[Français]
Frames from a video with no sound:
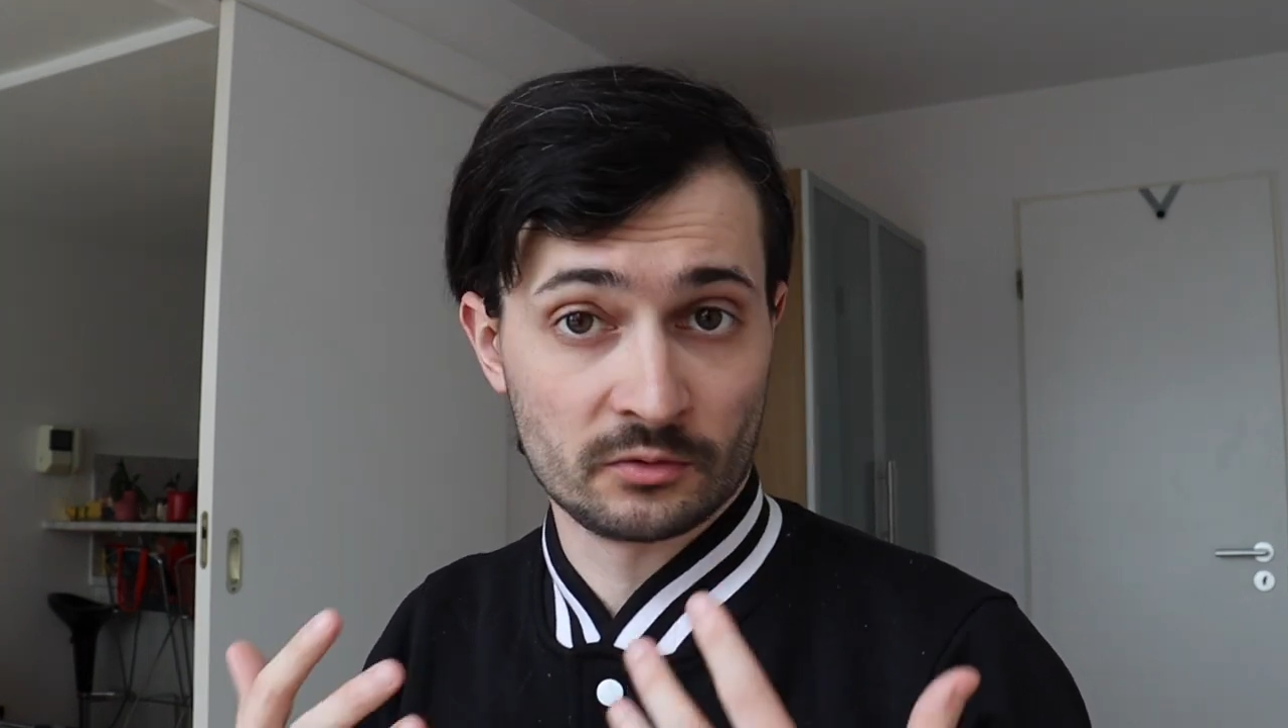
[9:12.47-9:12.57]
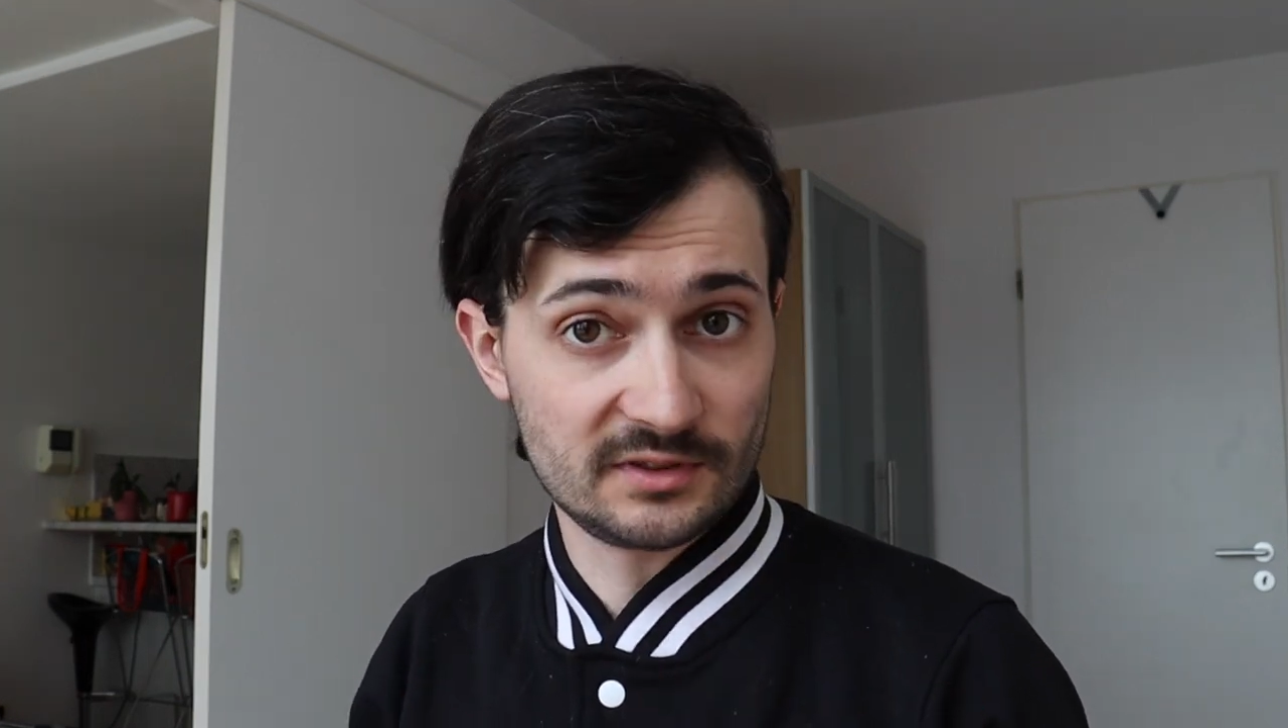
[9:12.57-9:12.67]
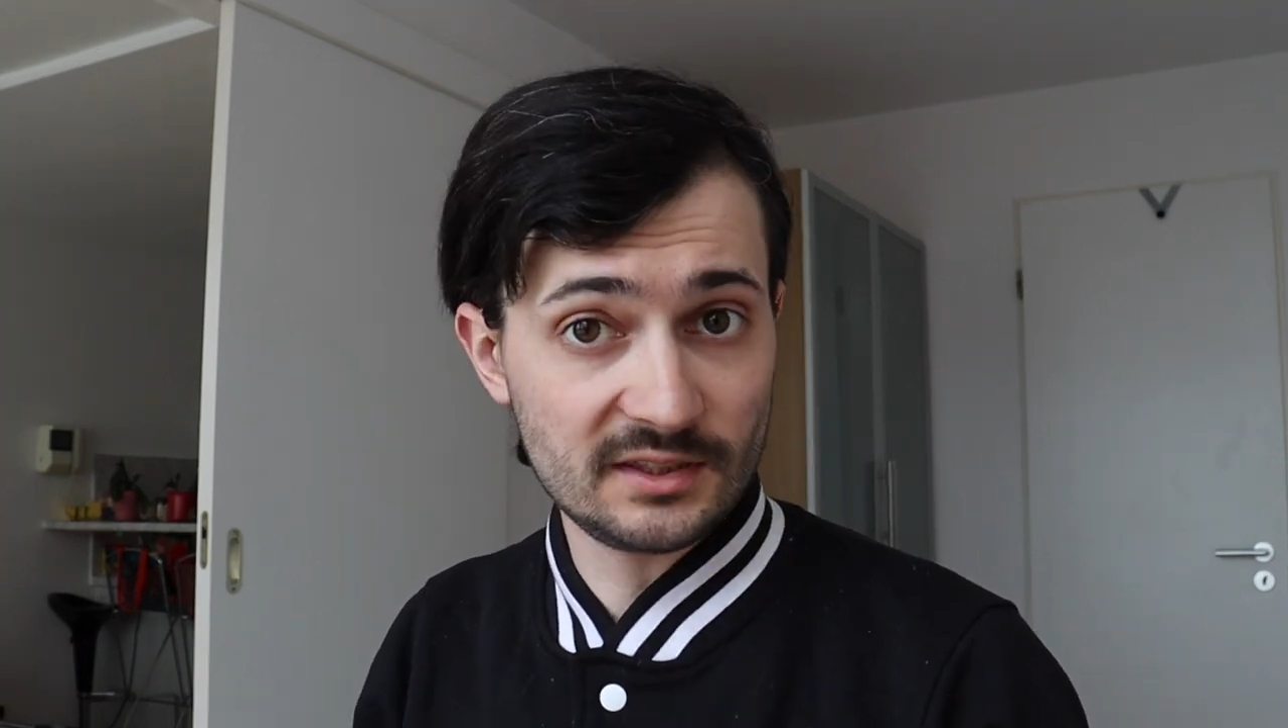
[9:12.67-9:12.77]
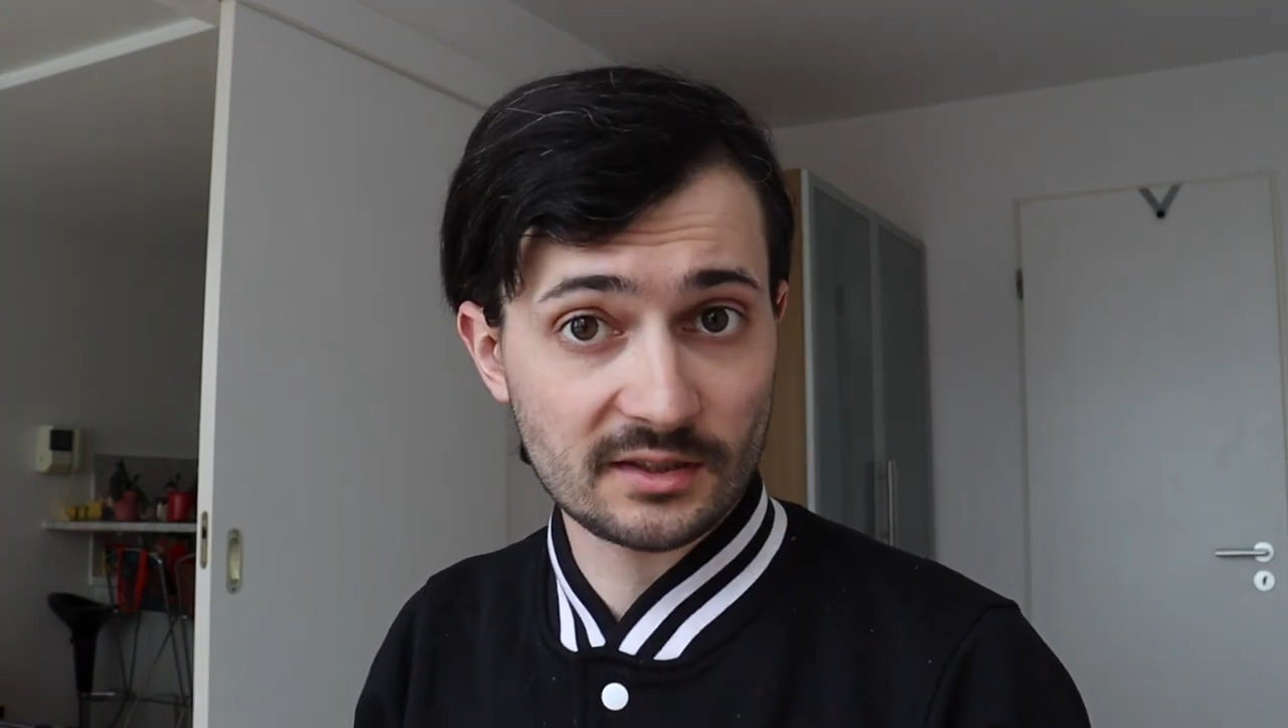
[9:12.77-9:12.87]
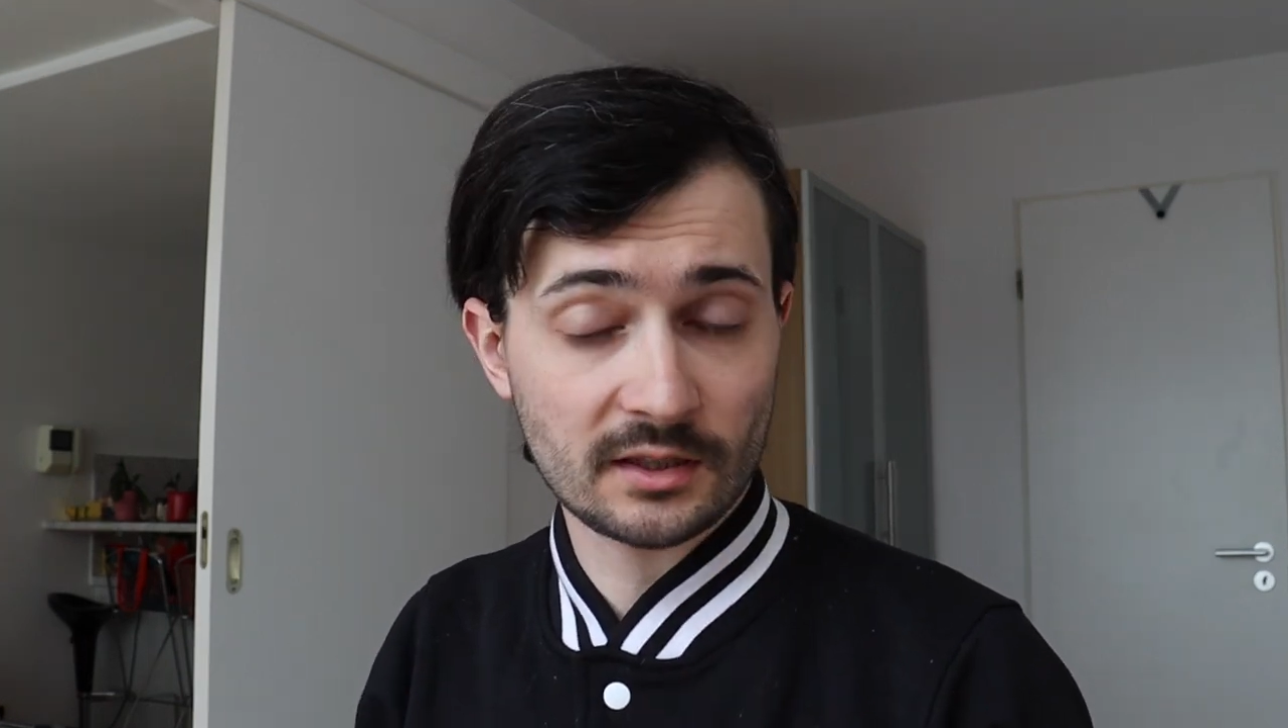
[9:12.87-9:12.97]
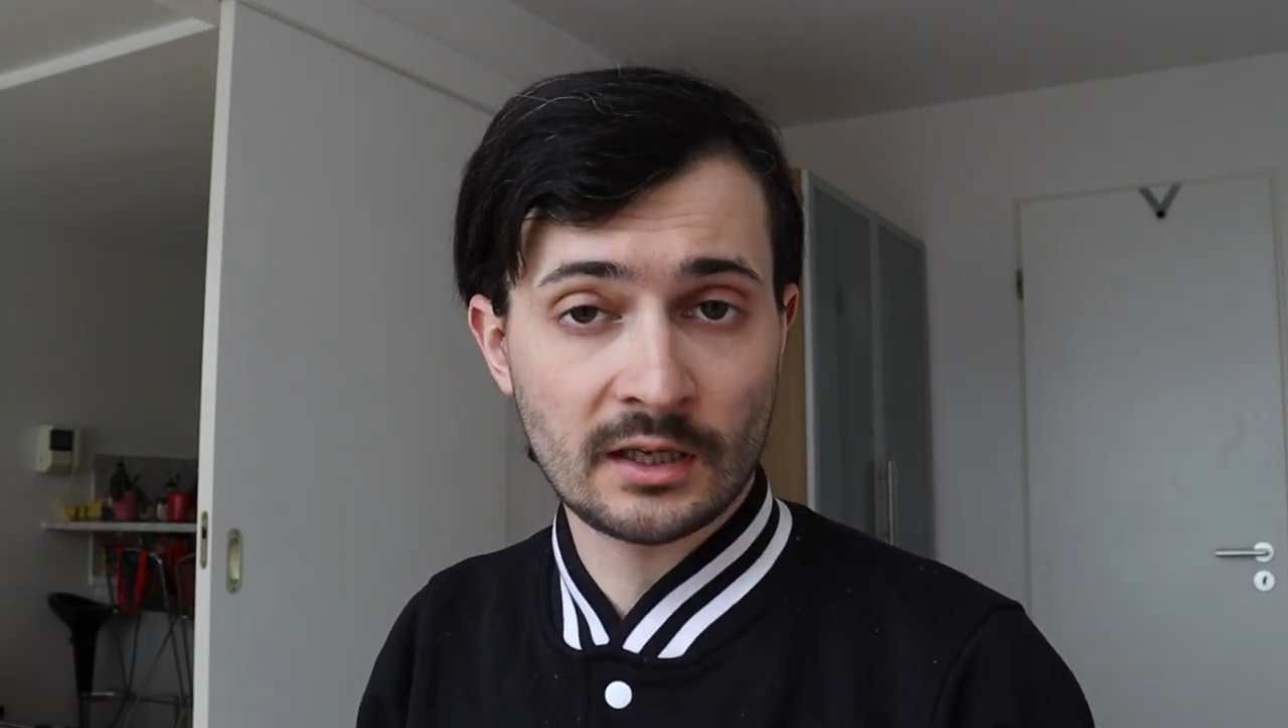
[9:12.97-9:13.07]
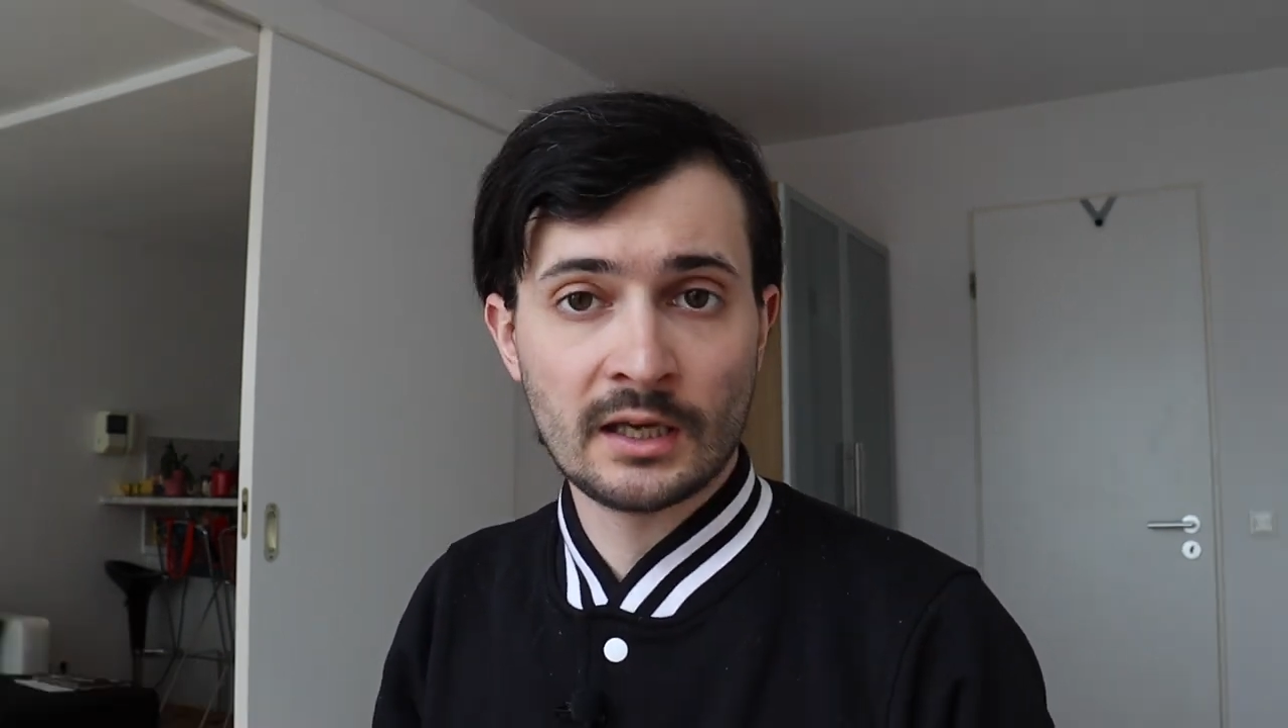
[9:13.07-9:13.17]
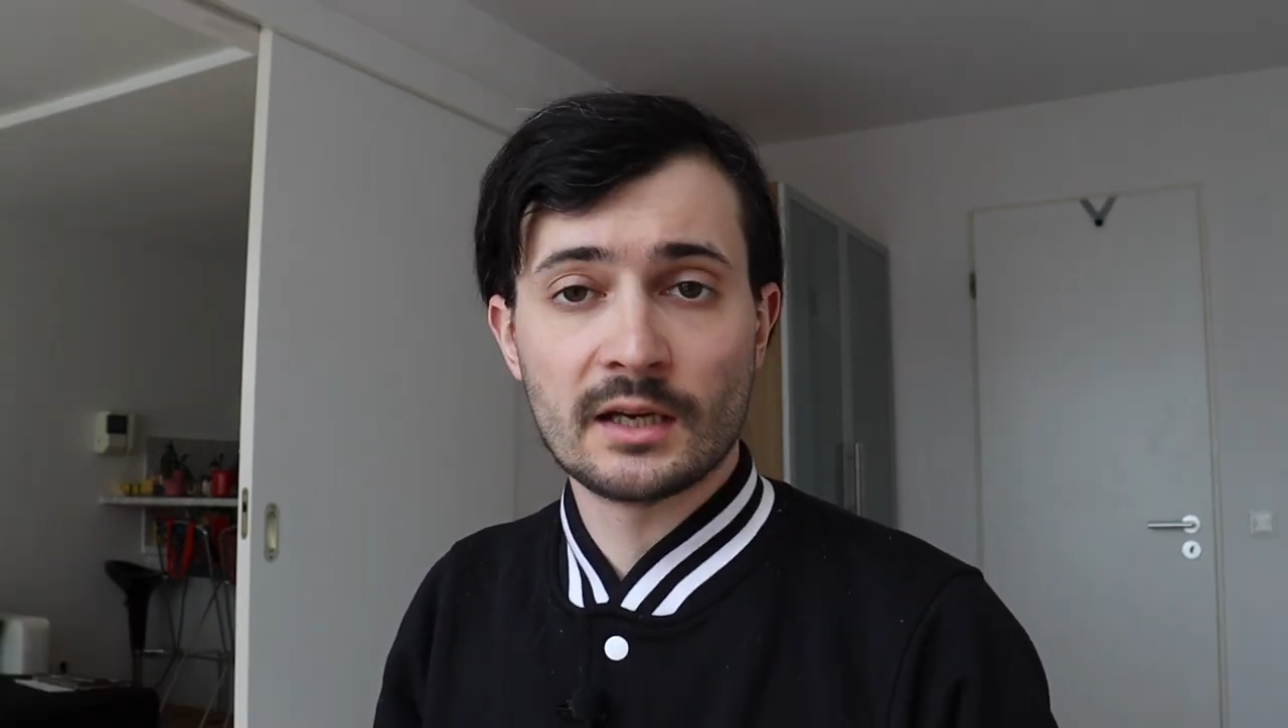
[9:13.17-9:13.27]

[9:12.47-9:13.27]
titres,